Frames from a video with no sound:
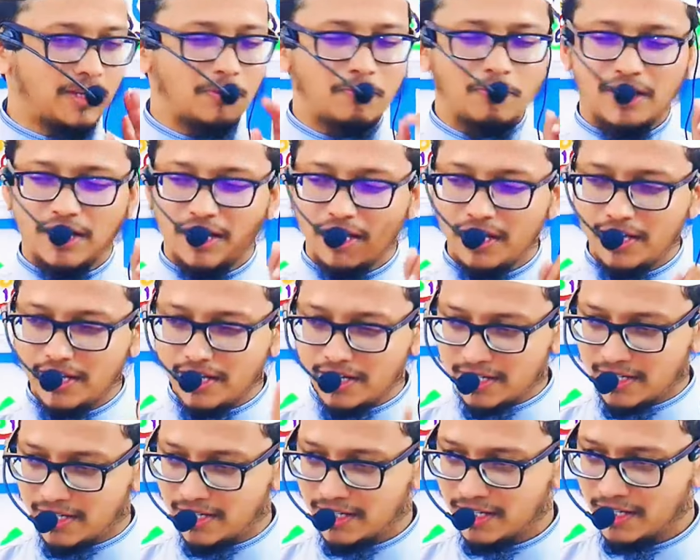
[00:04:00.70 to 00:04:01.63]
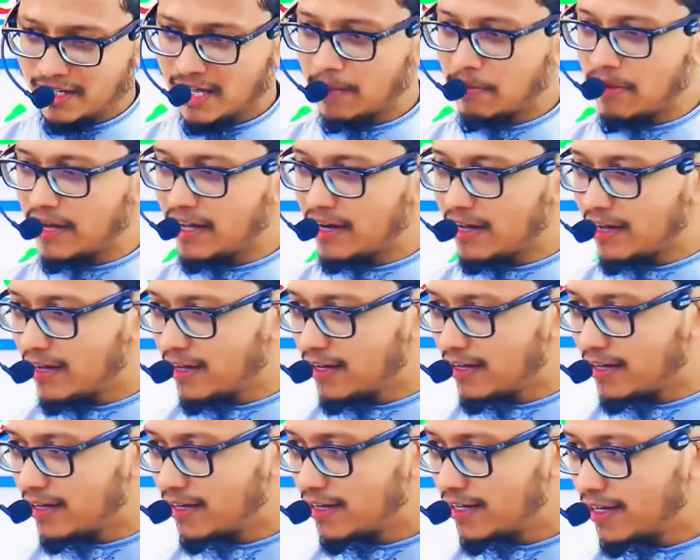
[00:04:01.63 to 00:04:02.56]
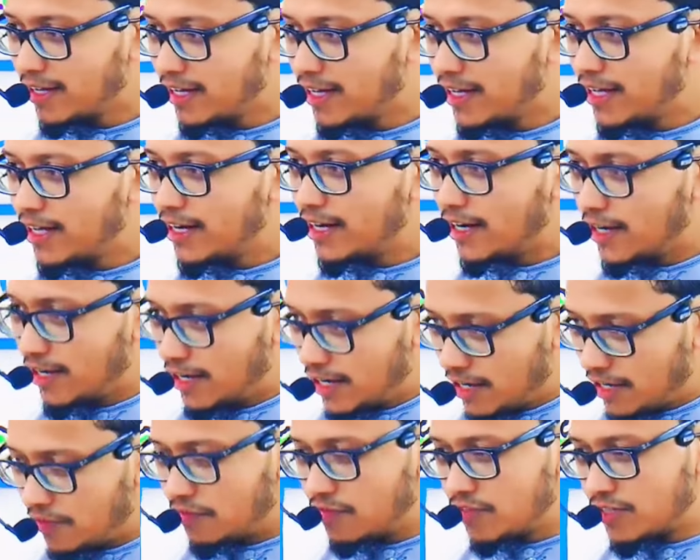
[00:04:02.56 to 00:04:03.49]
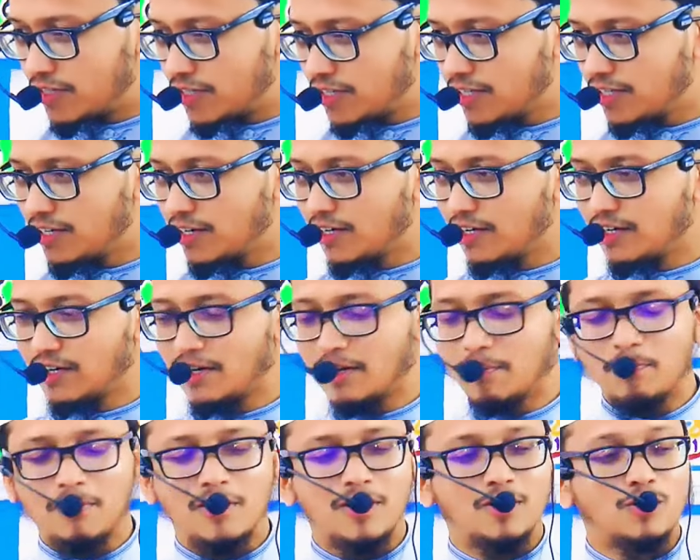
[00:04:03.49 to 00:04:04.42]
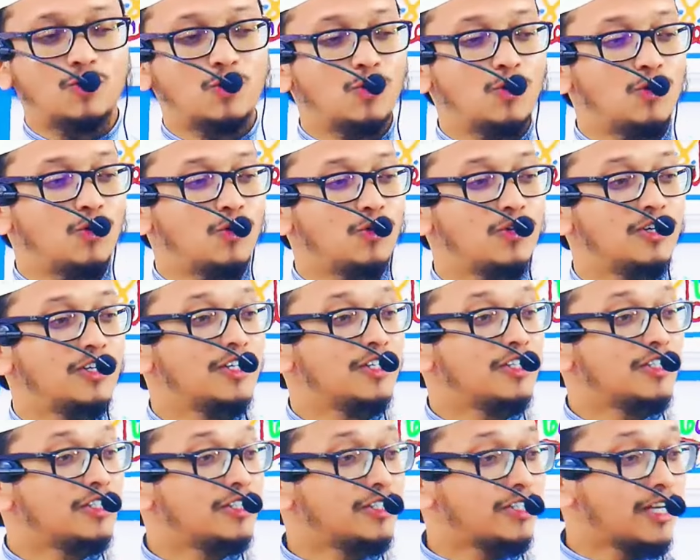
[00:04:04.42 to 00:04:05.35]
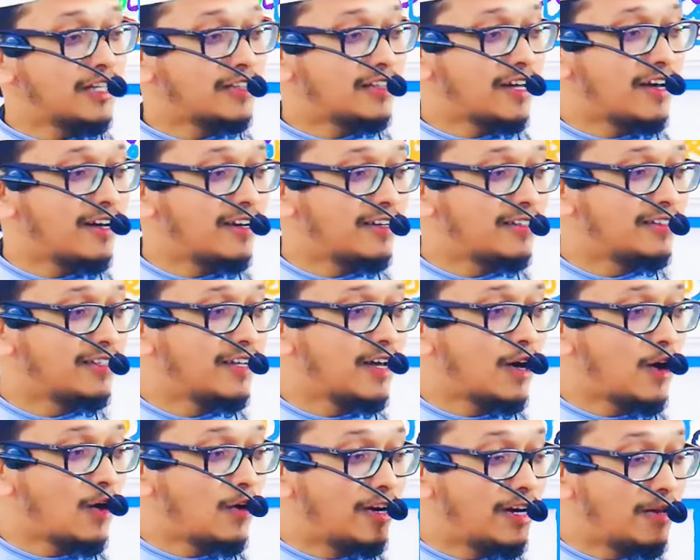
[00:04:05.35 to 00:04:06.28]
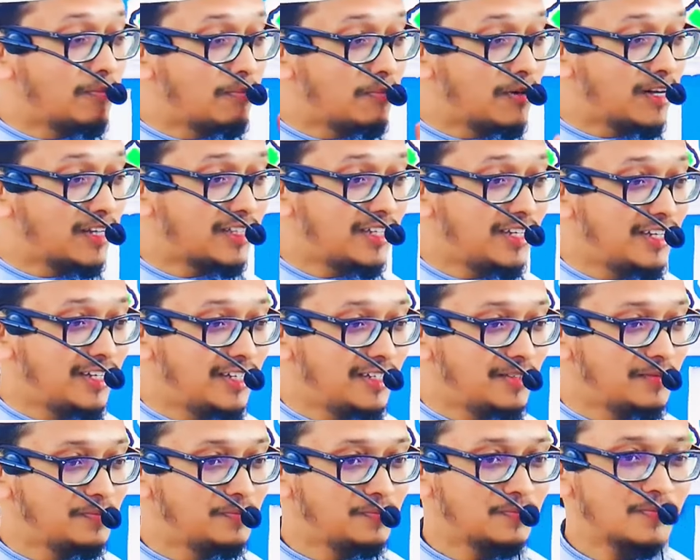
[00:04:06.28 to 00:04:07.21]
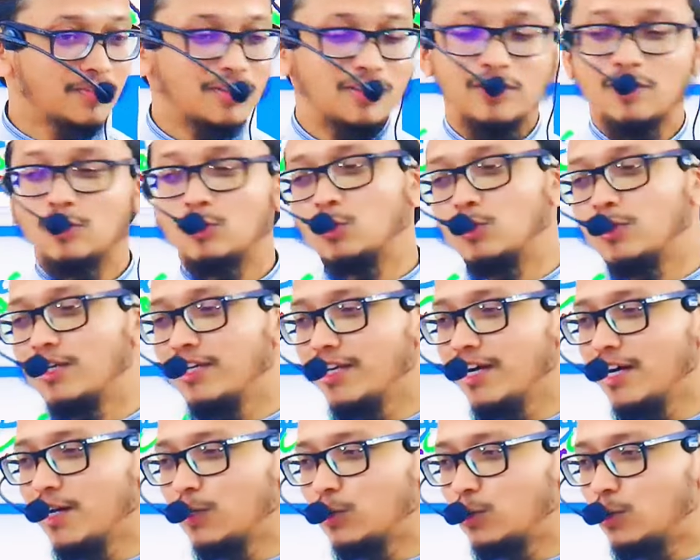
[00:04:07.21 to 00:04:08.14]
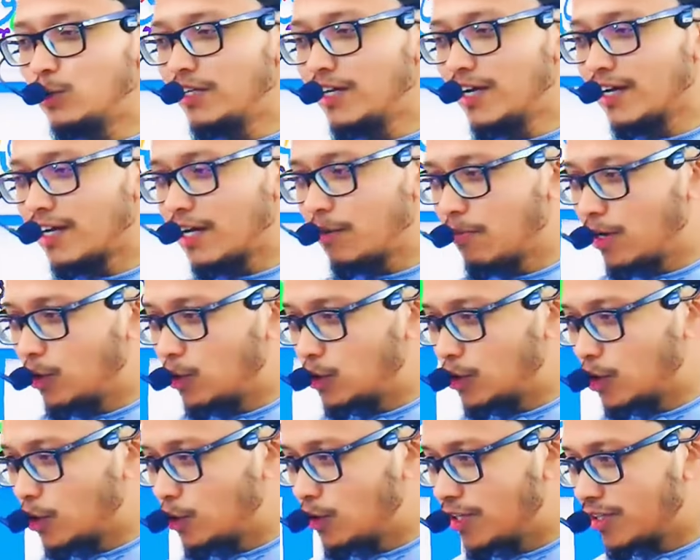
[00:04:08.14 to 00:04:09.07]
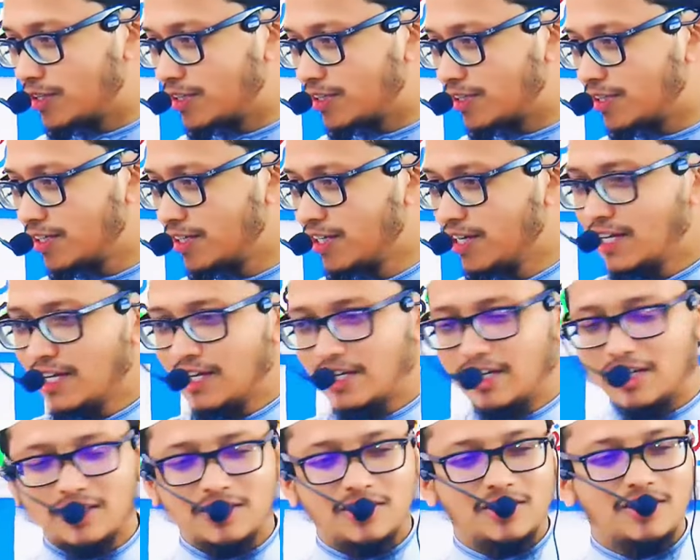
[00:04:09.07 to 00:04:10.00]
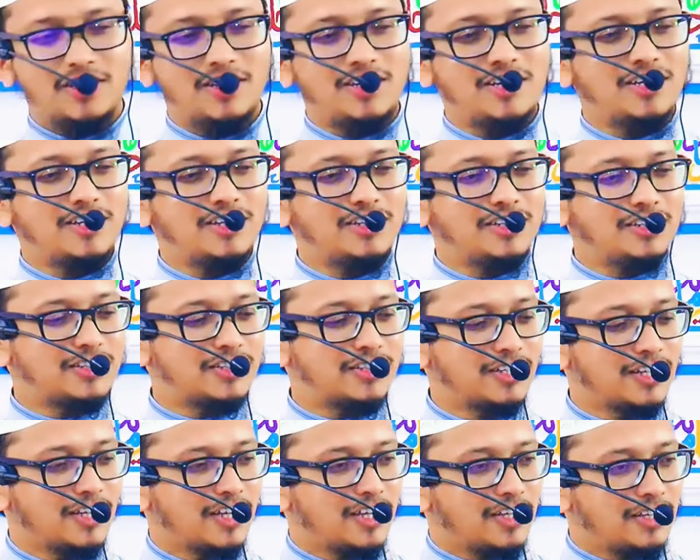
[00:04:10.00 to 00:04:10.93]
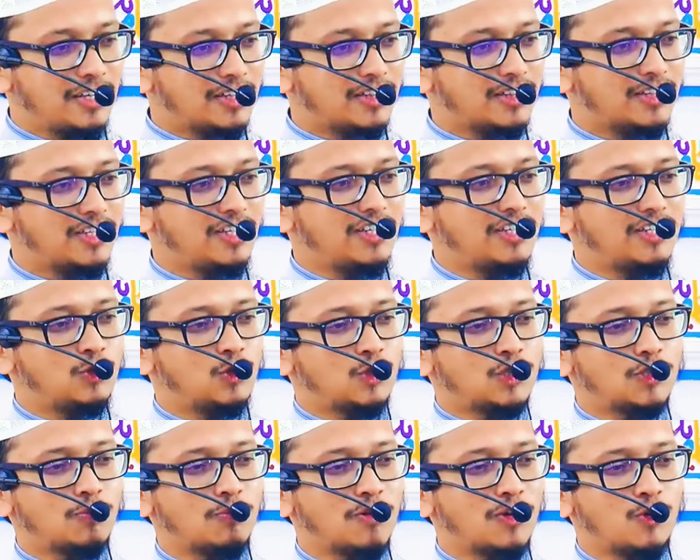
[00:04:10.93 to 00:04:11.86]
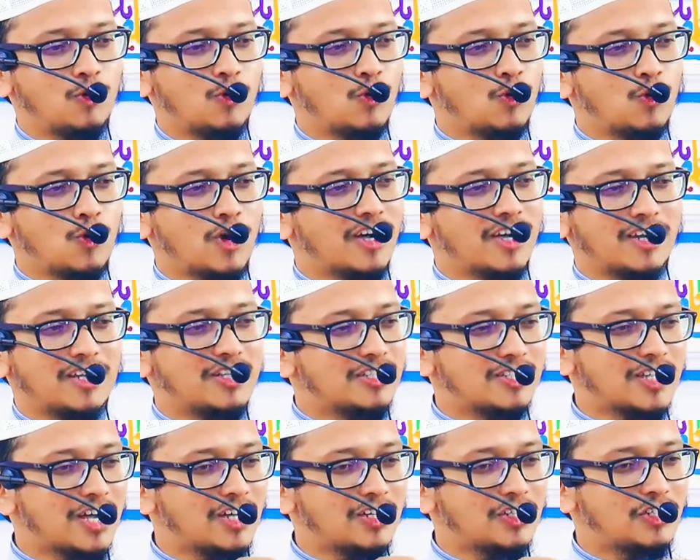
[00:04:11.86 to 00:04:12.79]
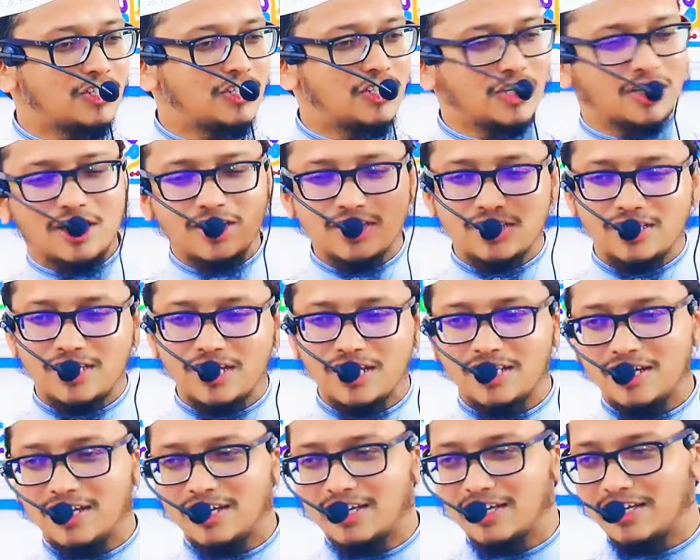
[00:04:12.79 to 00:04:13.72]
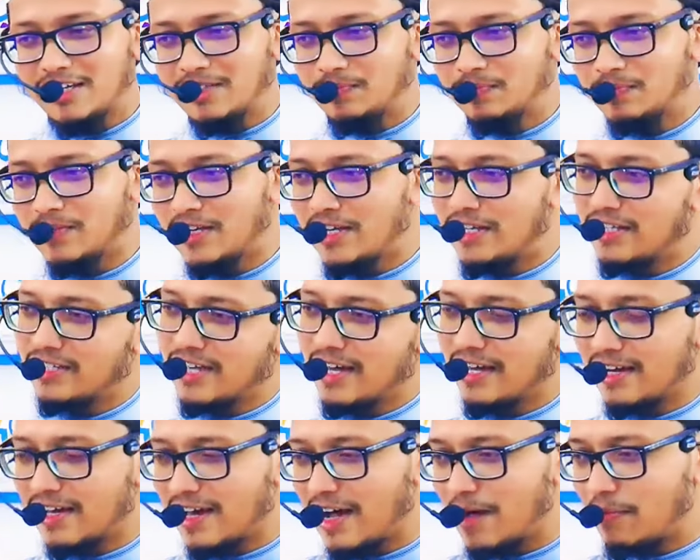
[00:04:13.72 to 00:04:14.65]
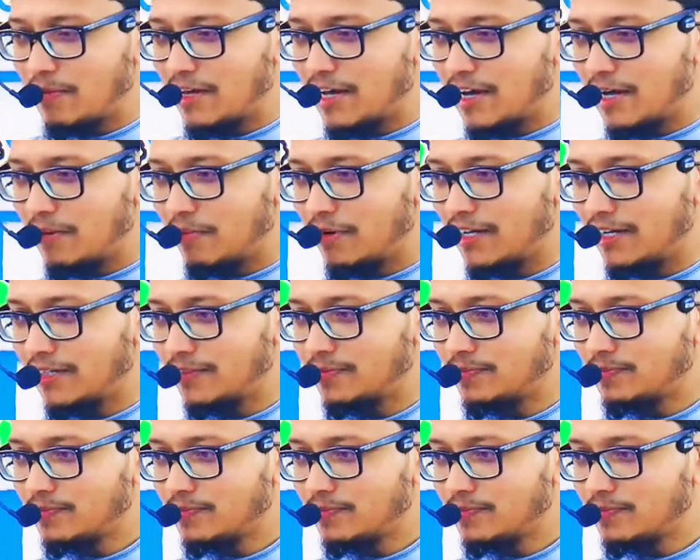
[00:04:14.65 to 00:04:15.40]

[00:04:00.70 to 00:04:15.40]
नंबर एक हमारा नफ्स नंबर दो शैतान और नंबर तीन ये दुनिया दुनिया का माल दौलत ये तीन ये तीन दुश्मनों को अगर इंसान शिकस्त दे दे इंसान कामयाब है